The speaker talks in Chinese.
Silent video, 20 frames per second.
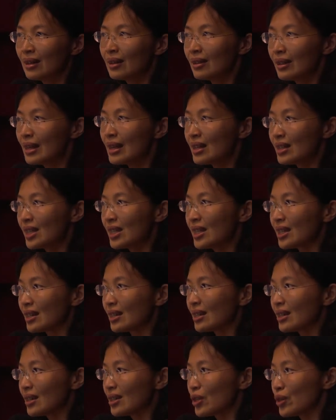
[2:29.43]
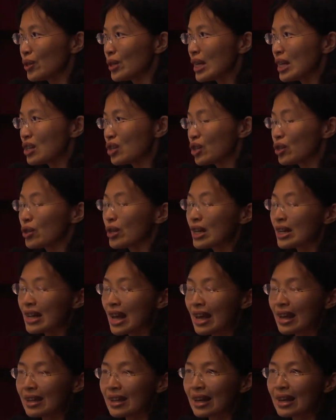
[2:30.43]
第二次可能就脸色就更
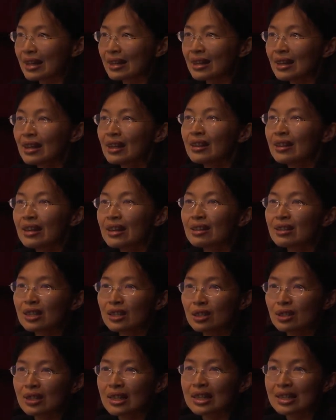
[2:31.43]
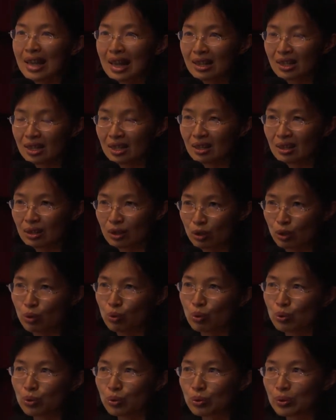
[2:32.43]
难看，第二次、第三次可能就
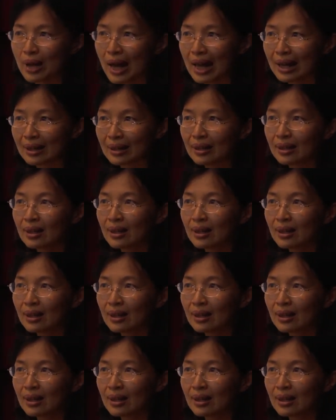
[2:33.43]
哭出来了。